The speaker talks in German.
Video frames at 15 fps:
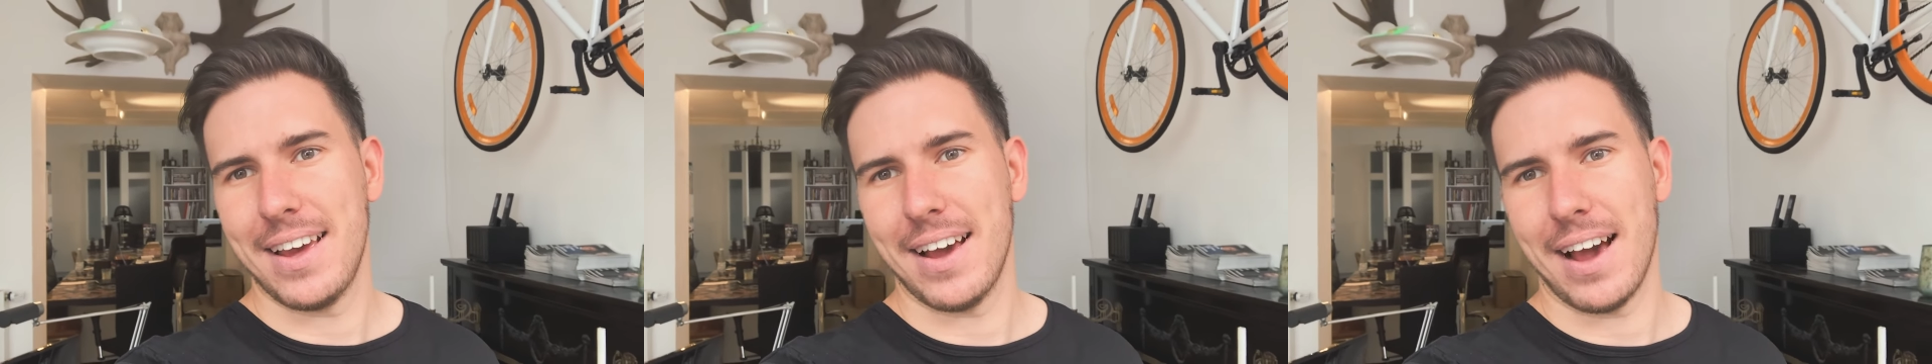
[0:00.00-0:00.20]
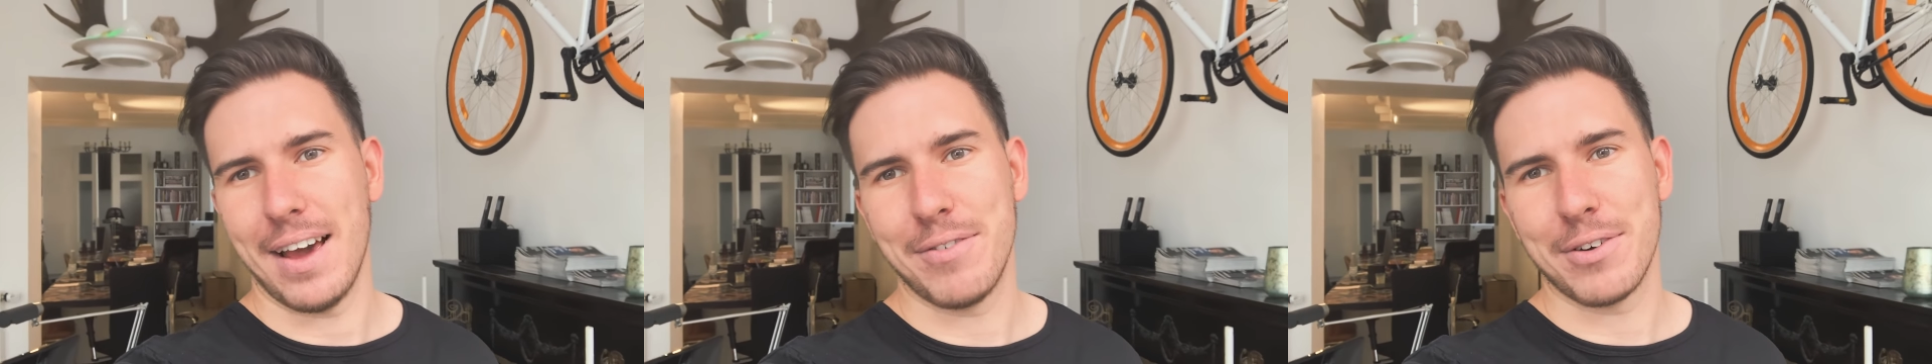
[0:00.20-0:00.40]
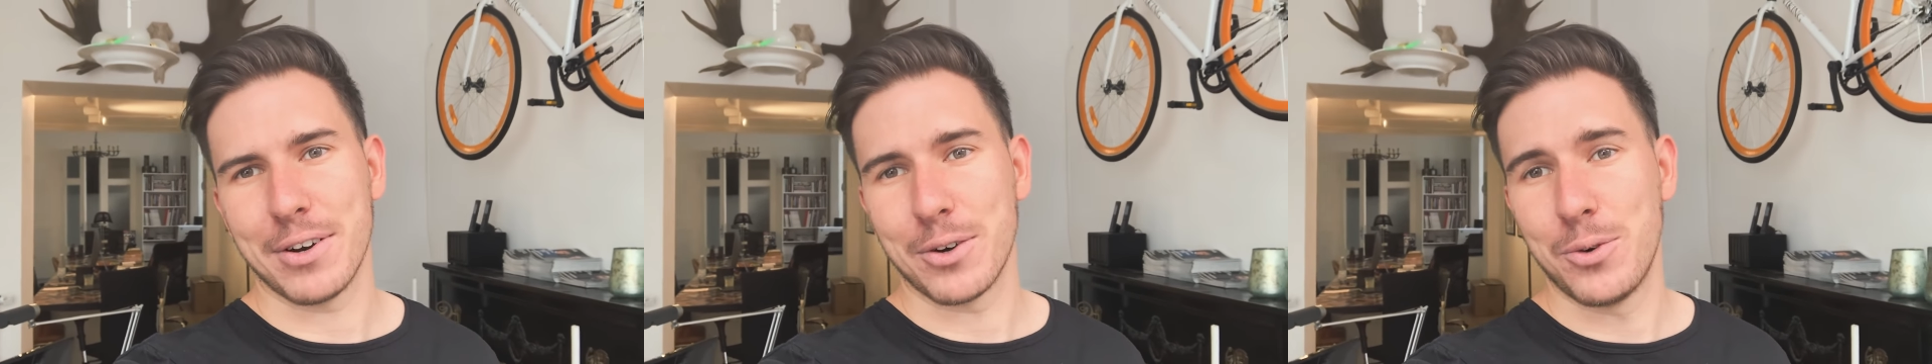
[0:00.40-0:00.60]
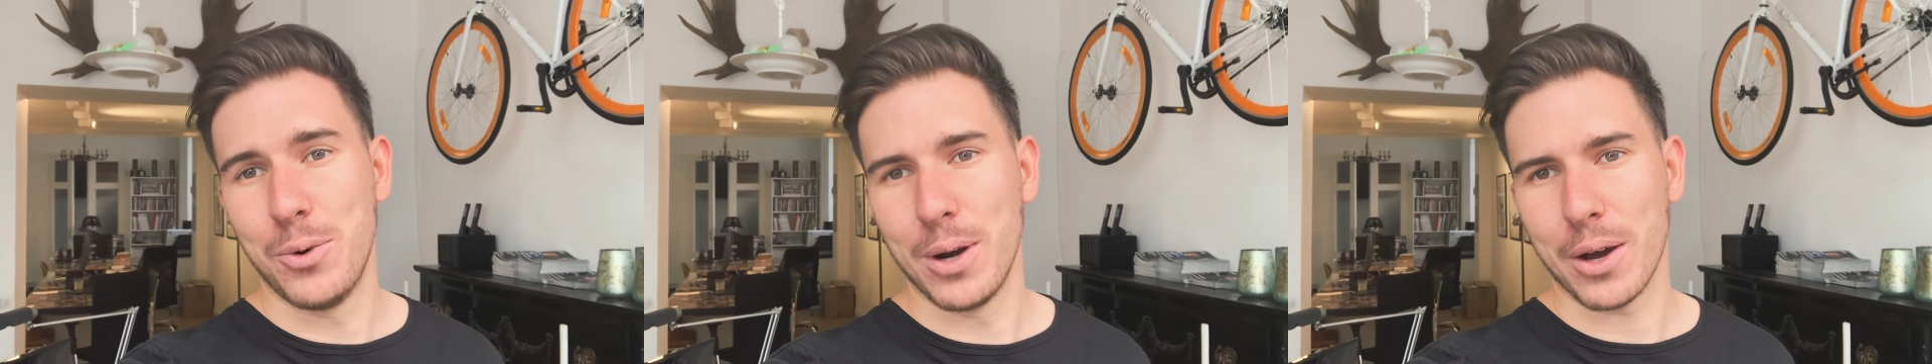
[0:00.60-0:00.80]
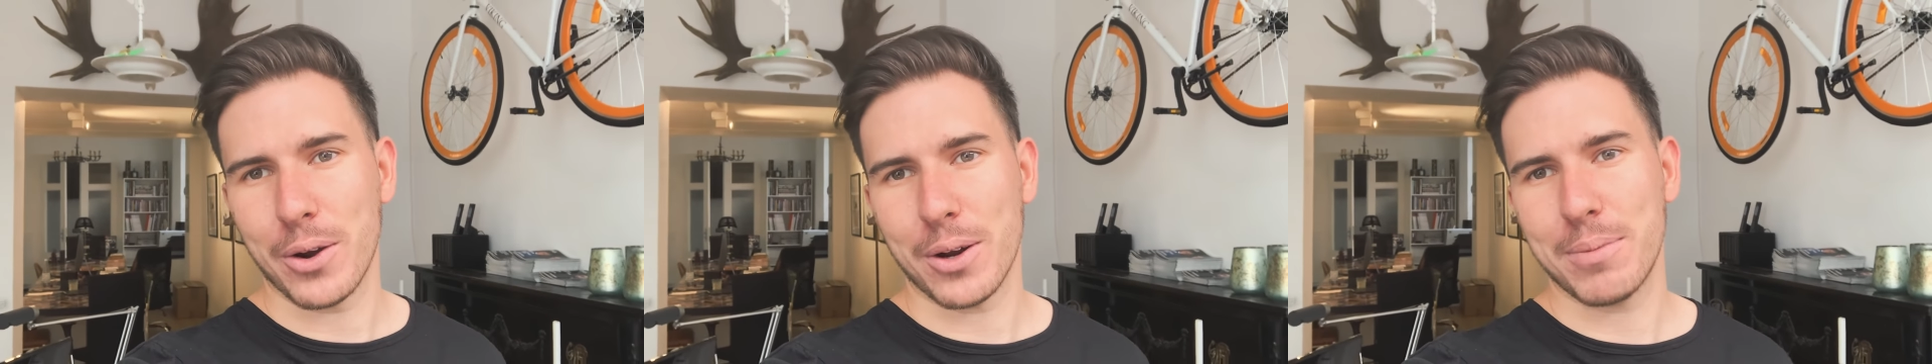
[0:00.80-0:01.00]
einfach ein
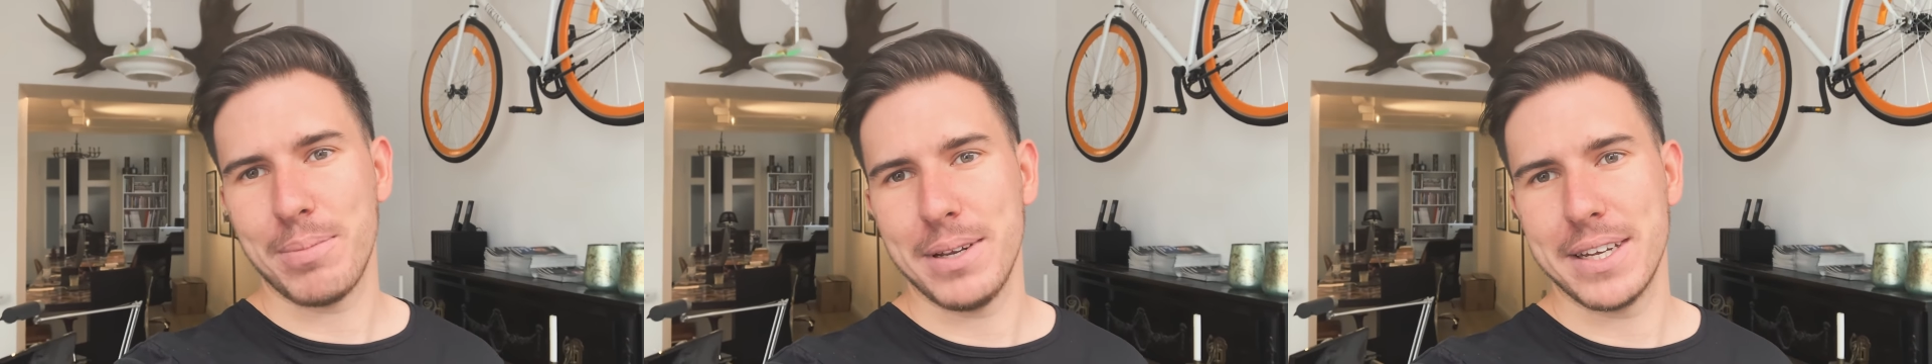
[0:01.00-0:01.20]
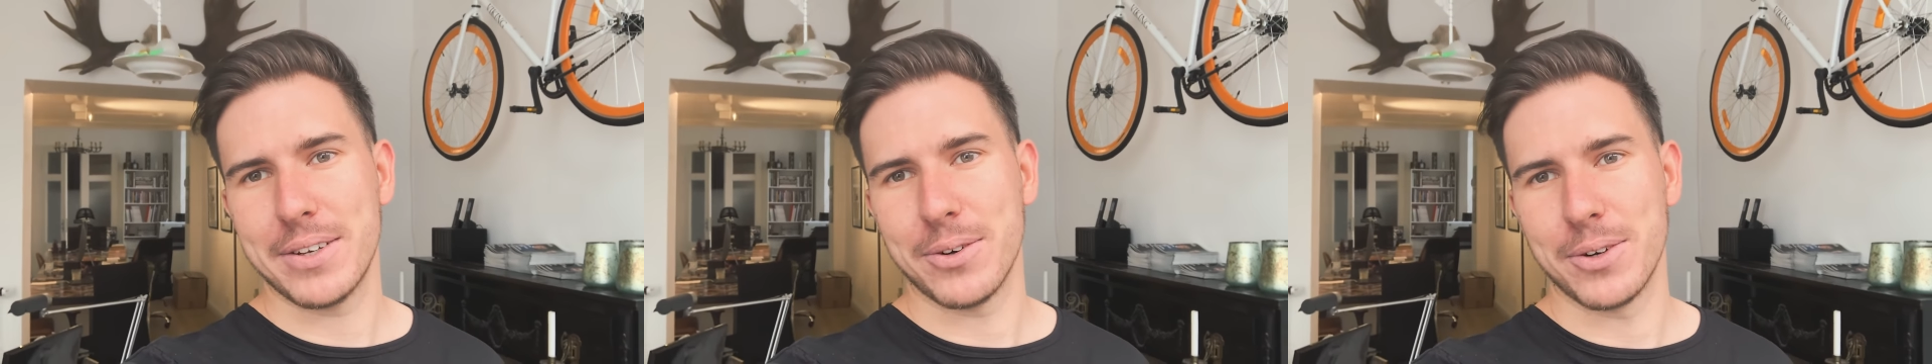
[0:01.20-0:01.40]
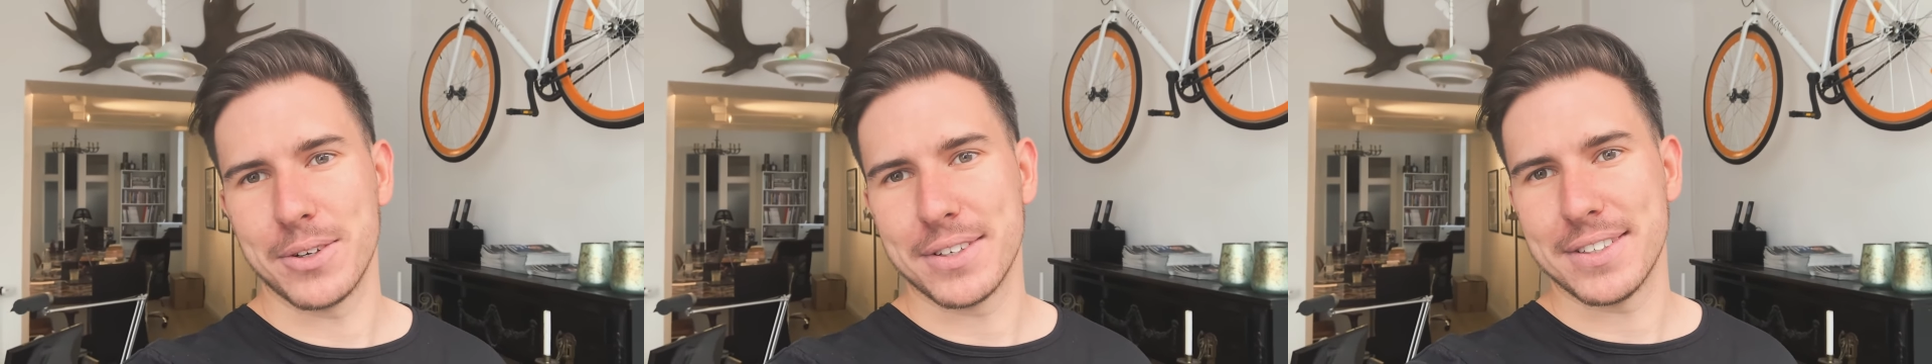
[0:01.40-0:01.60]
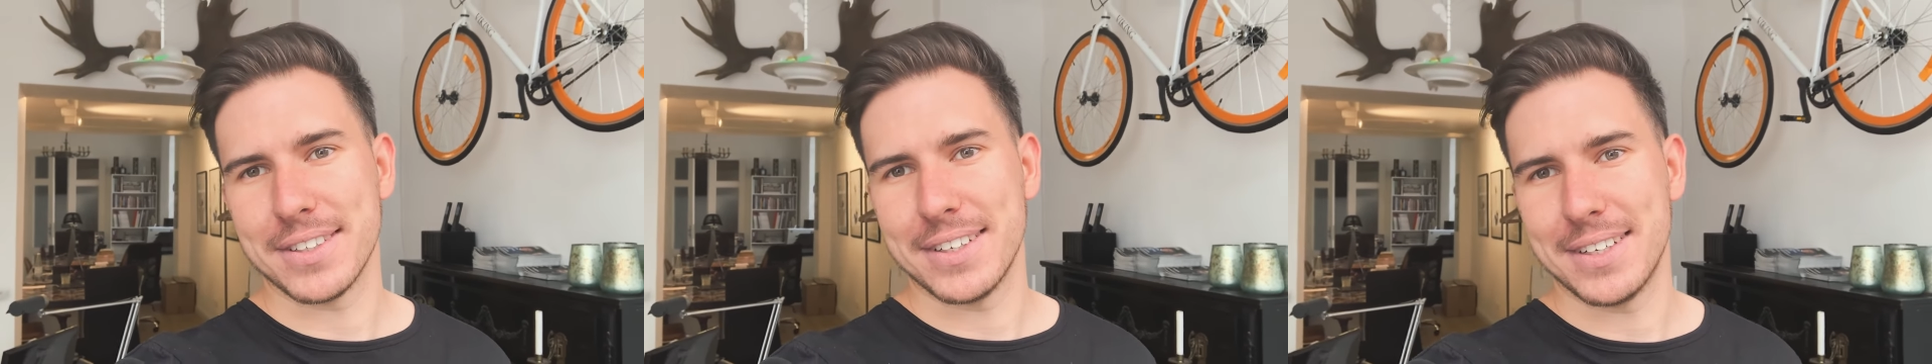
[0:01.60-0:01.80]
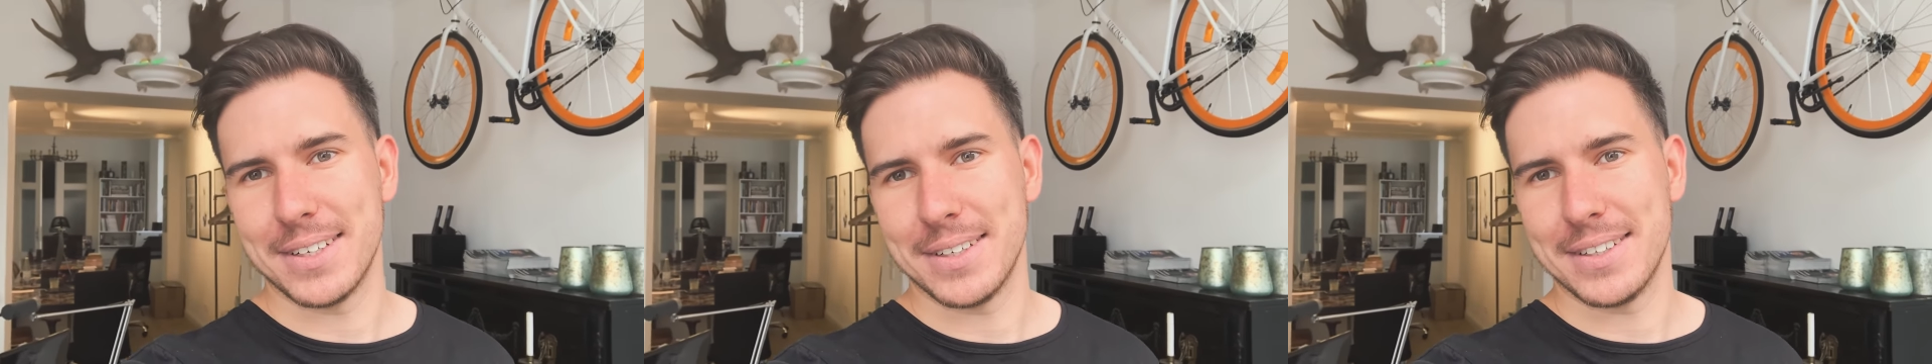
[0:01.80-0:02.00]
cooler Rückblick und
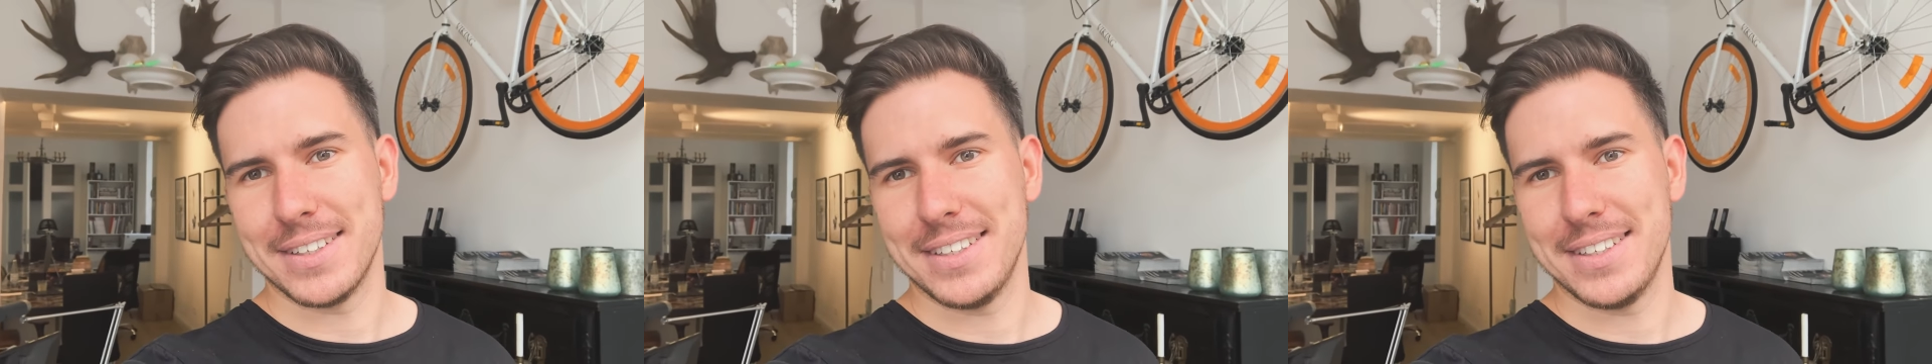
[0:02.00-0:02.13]
äh,